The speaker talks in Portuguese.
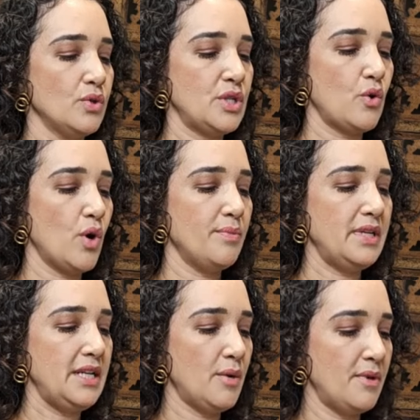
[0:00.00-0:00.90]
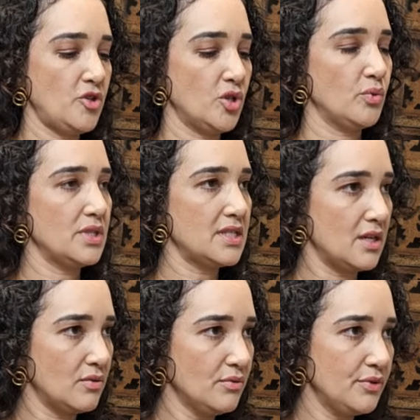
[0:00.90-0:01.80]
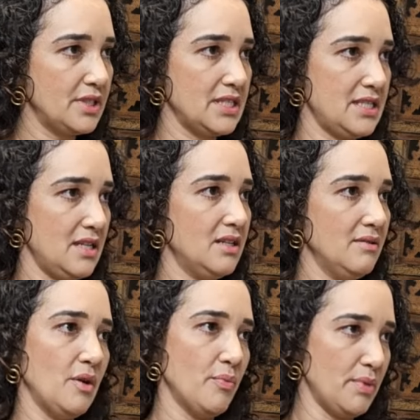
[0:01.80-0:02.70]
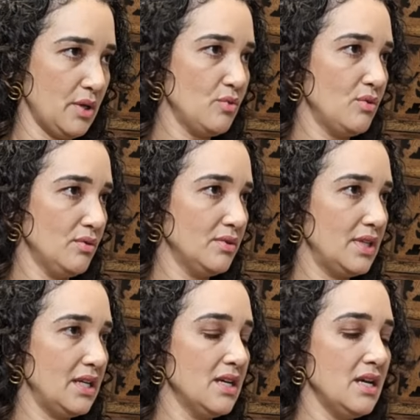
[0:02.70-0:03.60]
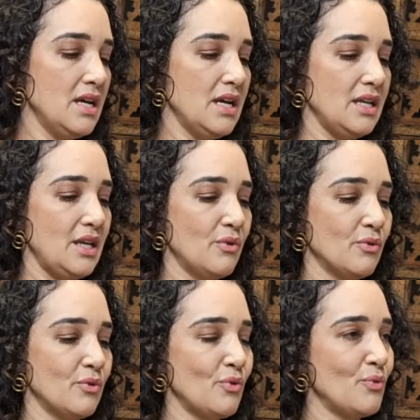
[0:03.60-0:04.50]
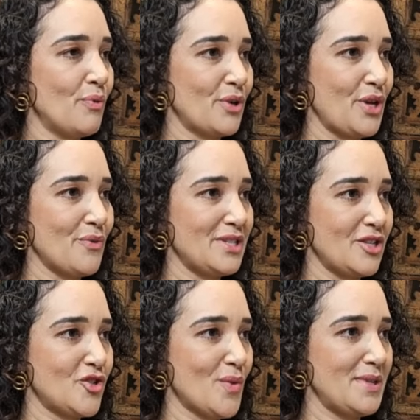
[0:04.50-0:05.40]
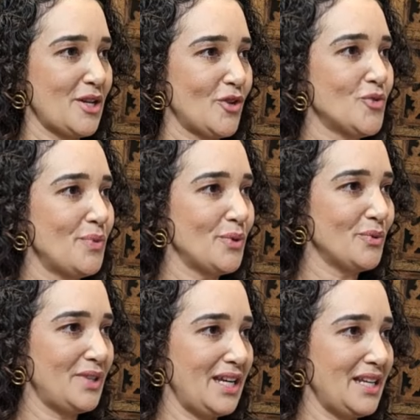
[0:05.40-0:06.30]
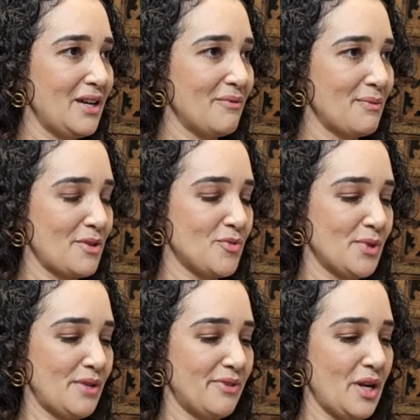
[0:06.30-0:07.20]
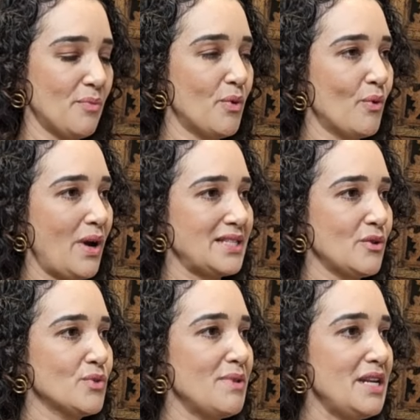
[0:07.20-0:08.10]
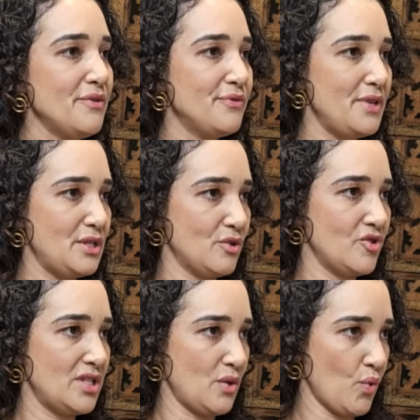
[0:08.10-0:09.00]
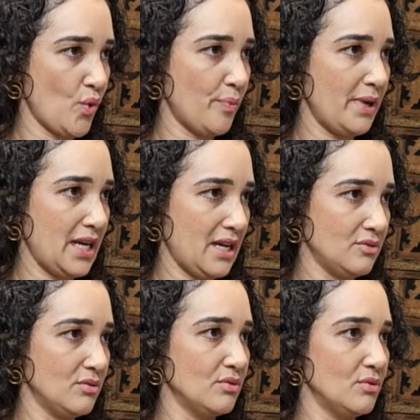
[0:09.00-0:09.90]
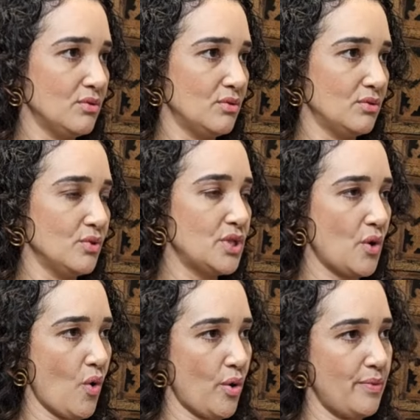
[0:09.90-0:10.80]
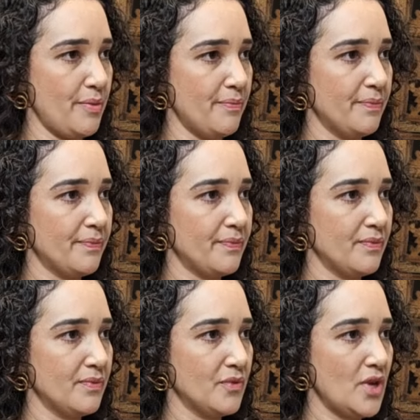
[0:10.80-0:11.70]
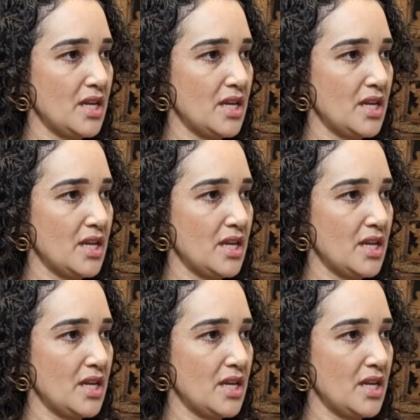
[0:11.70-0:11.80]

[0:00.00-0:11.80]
O Cicobi é uma instituição financeira, né, um banco, né, e eu, um pouquinho antes de começar, eu te perguntei, né, para a gente poder falar um pouco quais são os benefícios de ser um cooperado do, do Cicobi. Isso.